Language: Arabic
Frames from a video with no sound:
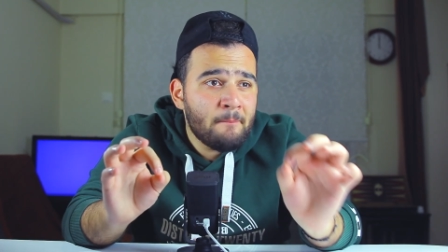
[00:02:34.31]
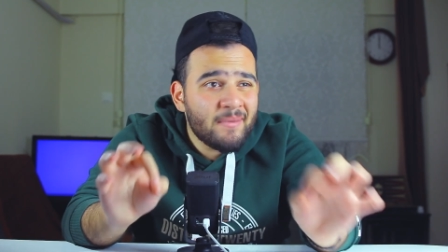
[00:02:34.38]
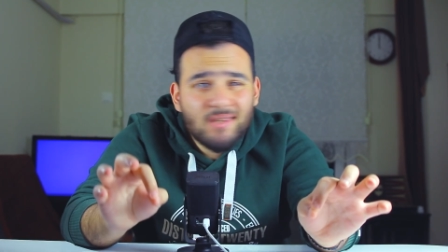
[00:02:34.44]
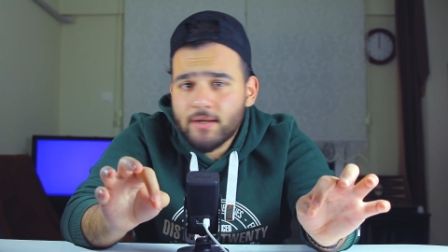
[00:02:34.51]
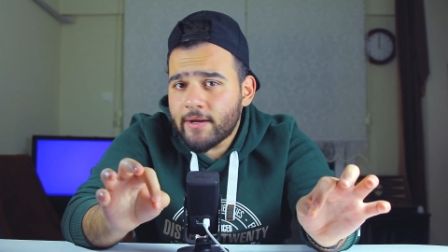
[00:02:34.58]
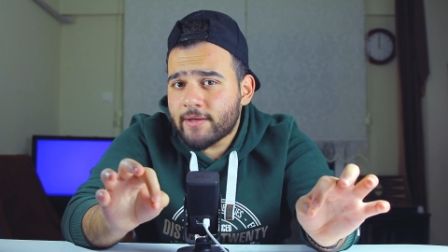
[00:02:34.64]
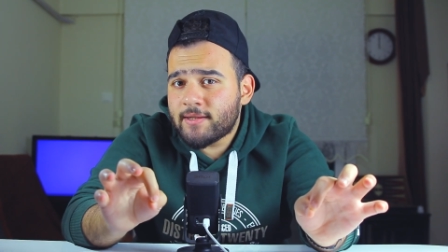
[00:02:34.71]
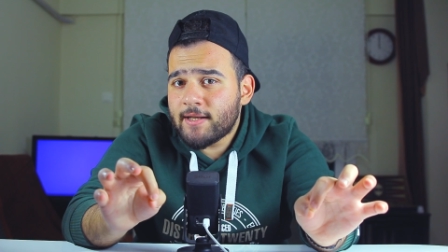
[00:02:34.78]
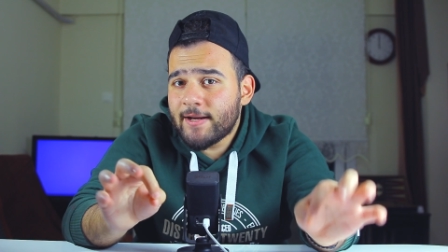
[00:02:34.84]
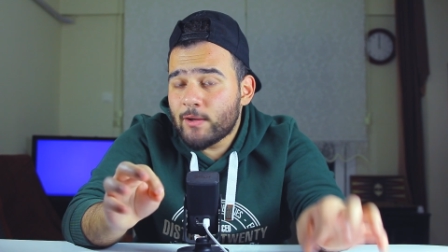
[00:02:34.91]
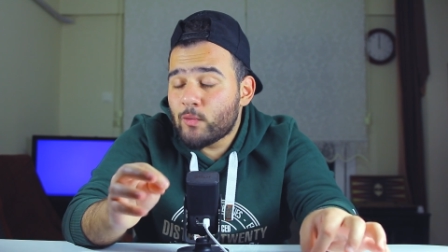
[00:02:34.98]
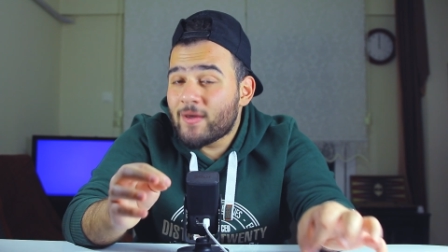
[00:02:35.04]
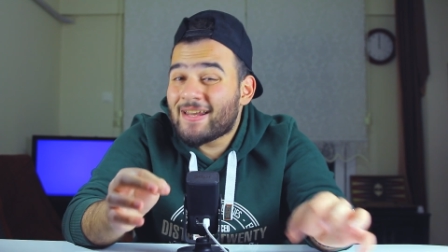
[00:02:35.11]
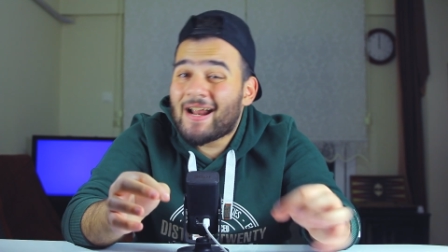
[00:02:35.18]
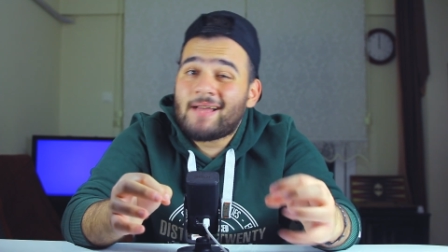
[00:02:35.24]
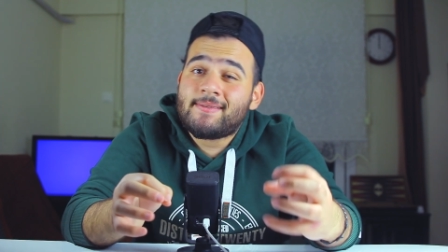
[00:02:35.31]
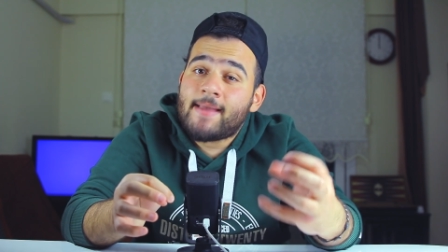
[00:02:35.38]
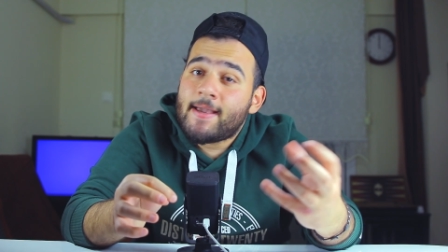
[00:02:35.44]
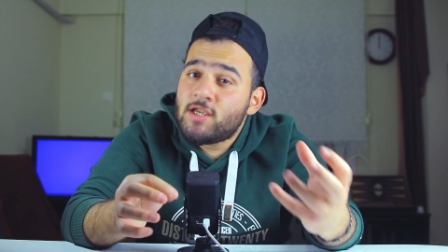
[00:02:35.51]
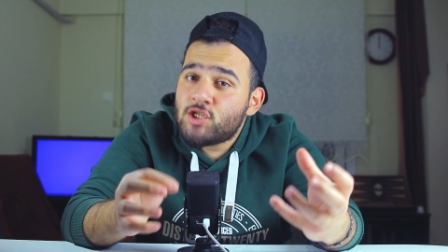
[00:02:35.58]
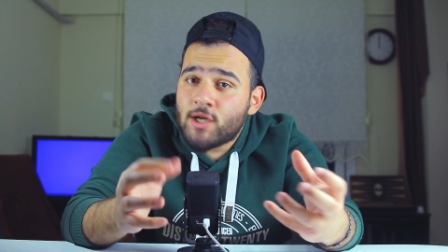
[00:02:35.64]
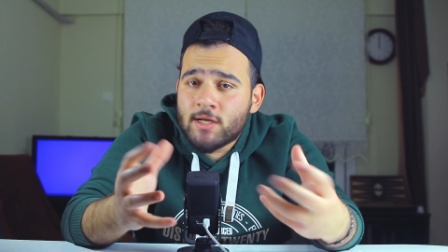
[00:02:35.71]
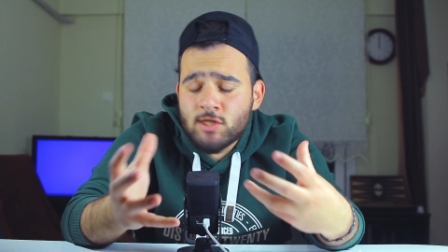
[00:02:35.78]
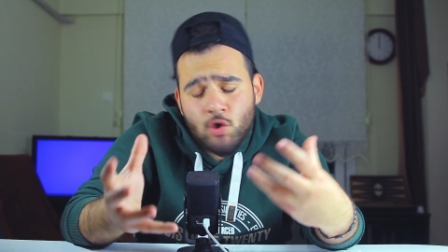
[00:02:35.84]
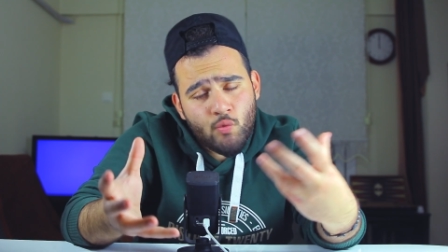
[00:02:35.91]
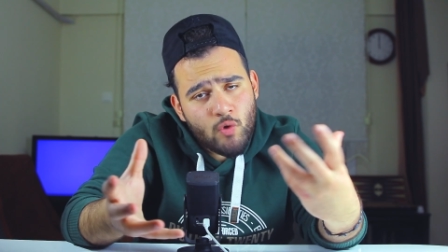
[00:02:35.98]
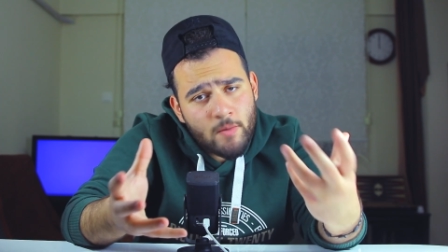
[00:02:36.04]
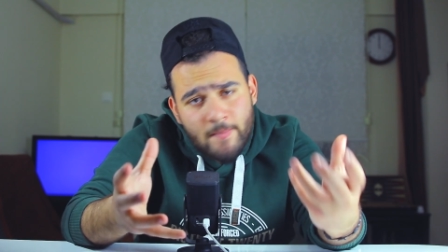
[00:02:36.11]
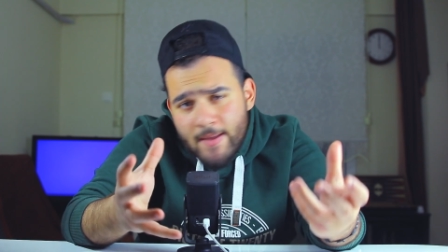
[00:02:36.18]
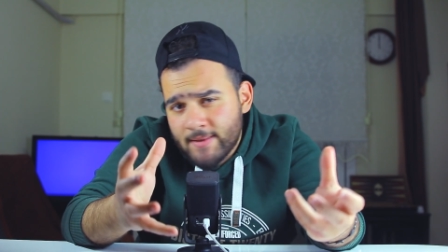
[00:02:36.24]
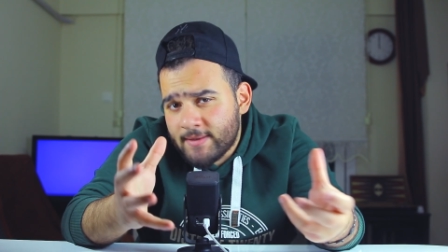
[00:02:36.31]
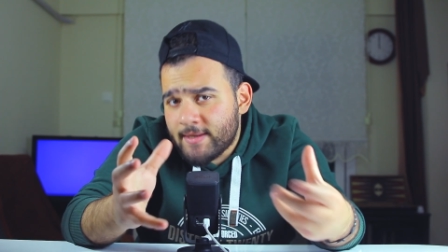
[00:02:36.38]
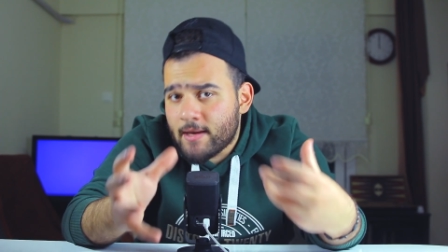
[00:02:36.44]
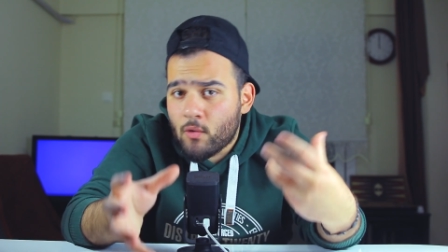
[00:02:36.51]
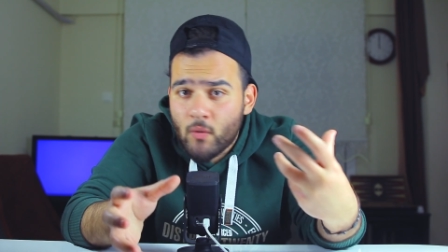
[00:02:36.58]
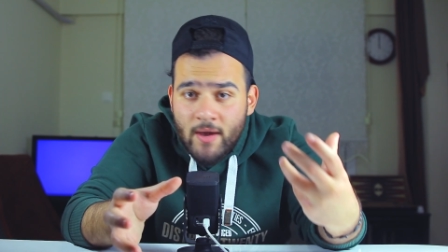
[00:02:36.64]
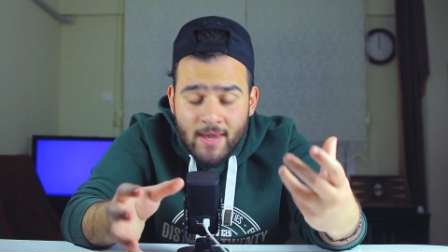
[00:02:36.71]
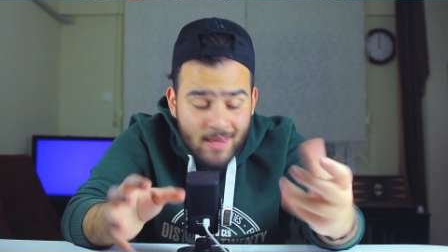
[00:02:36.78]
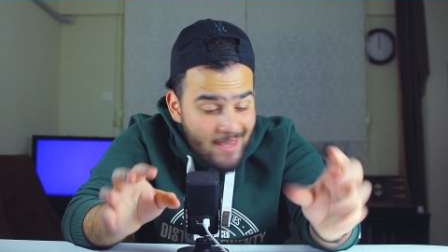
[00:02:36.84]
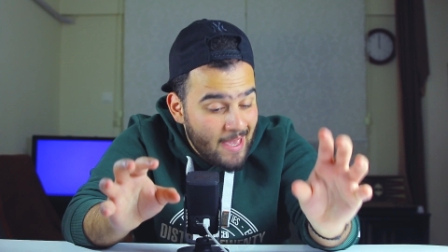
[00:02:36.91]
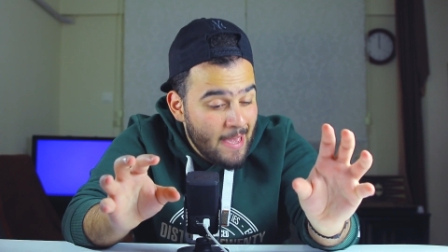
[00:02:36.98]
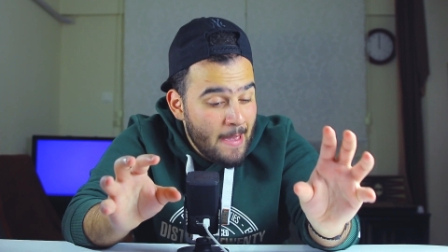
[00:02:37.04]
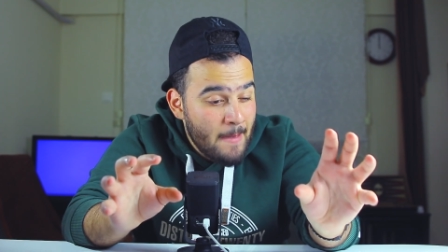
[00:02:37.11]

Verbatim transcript: بطريقة بطريقه كتير حلوه راح تعيشك جو الباديه وهيك